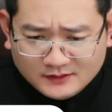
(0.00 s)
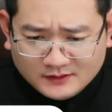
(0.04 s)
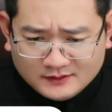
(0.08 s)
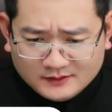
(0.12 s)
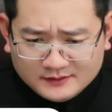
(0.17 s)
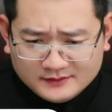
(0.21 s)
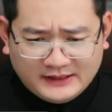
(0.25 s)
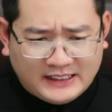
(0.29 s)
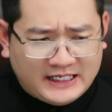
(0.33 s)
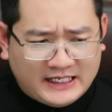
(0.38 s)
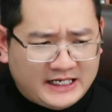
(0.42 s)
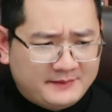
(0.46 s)

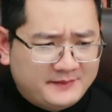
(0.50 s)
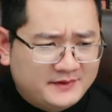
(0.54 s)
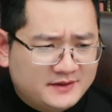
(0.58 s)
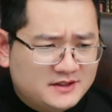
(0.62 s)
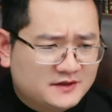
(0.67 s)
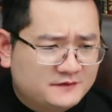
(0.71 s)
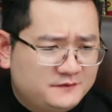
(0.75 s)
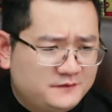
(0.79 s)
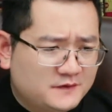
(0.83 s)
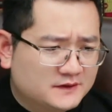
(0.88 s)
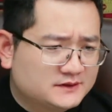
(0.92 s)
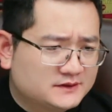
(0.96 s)
nhà mà được
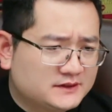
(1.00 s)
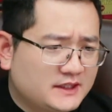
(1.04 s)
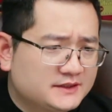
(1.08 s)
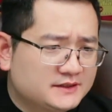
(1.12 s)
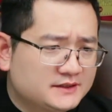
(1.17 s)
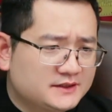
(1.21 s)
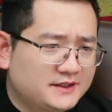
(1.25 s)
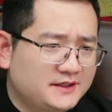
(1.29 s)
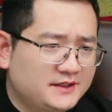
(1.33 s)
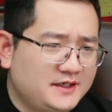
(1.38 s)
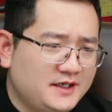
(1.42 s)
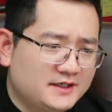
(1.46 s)
vượng tân
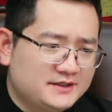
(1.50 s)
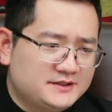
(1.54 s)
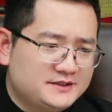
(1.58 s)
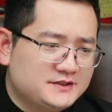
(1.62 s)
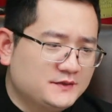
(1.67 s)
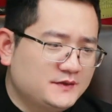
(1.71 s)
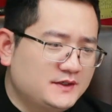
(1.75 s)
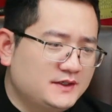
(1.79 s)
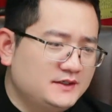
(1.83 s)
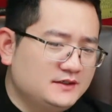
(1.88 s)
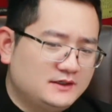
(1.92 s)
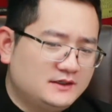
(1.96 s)
tấn điển chiếu
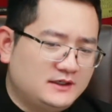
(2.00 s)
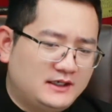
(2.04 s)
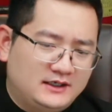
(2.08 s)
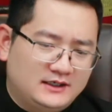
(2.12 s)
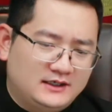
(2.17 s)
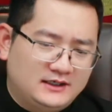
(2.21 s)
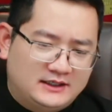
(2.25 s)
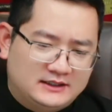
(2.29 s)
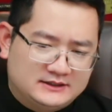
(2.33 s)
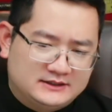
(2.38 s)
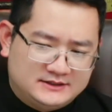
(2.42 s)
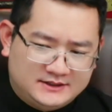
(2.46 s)
đến như này
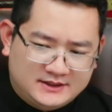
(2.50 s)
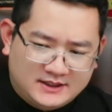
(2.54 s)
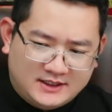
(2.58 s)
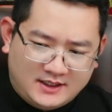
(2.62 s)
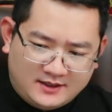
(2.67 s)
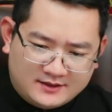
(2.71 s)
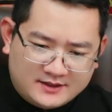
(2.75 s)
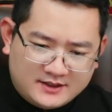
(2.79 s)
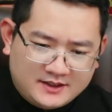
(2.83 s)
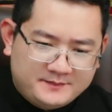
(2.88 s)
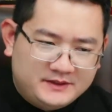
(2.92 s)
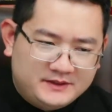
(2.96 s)
là gì ở
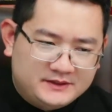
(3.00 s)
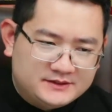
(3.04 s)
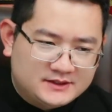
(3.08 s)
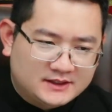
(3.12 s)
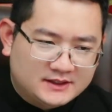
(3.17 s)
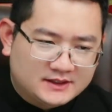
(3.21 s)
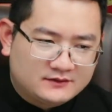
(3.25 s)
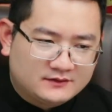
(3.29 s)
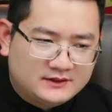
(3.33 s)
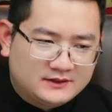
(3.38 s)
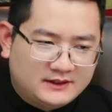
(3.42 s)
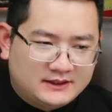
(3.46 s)
đây mình sẽ
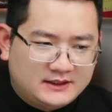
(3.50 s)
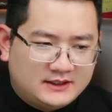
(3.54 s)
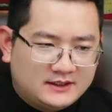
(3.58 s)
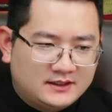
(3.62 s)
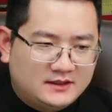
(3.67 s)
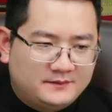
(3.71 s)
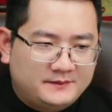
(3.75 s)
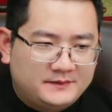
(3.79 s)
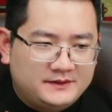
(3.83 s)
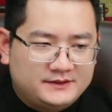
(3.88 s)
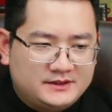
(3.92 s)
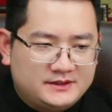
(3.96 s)
có khả năng là
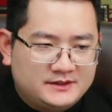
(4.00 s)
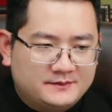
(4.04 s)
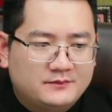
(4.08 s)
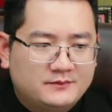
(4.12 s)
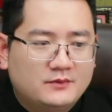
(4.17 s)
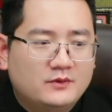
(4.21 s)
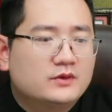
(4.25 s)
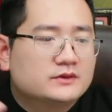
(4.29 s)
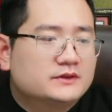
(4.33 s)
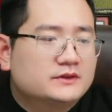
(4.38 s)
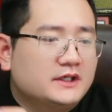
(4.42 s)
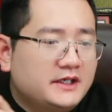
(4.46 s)
mình sẽ
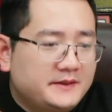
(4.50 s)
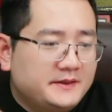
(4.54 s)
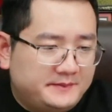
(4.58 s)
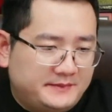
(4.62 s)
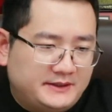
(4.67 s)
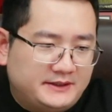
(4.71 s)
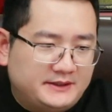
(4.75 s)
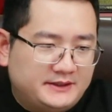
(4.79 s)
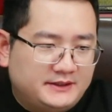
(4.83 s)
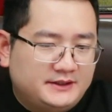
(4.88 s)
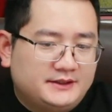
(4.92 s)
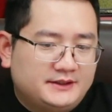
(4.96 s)
mua thêm này
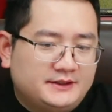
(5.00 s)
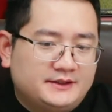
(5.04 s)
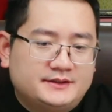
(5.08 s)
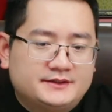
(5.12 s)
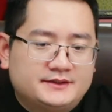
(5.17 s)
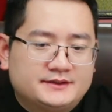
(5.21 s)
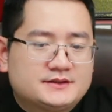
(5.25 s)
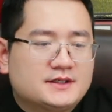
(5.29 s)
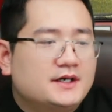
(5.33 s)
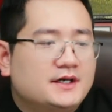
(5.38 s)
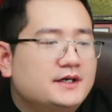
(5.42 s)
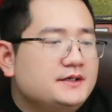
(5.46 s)

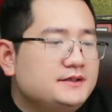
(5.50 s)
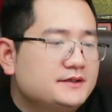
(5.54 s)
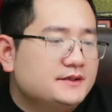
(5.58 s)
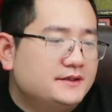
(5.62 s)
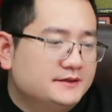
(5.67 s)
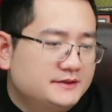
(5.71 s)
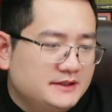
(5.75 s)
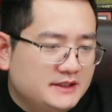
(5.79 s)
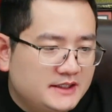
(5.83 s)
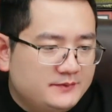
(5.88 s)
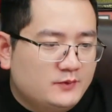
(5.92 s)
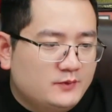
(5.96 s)
cơi nới
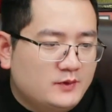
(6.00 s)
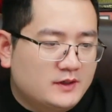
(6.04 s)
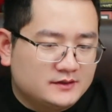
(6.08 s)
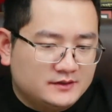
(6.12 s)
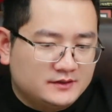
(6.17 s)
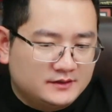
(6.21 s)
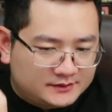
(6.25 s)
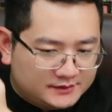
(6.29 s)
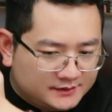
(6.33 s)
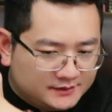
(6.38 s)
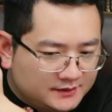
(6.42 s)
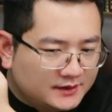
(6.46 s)
thêm hoặc được
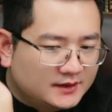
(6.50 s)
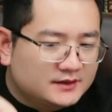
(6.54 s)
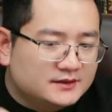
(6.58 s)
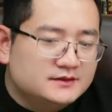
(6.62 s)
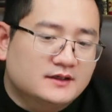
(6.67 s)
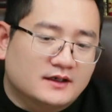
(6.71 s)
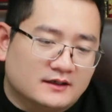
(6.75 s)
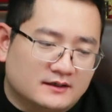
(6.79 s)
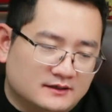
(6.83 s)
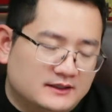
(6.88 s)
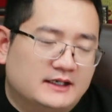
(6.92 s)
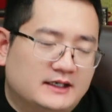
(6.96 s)
thừa
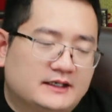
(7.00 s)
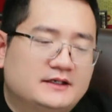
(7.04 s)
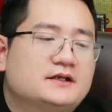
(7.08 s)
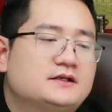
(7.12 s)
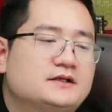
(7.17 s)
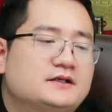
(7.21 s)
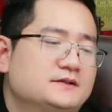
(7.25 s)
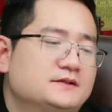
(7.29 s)
hưởng lại đất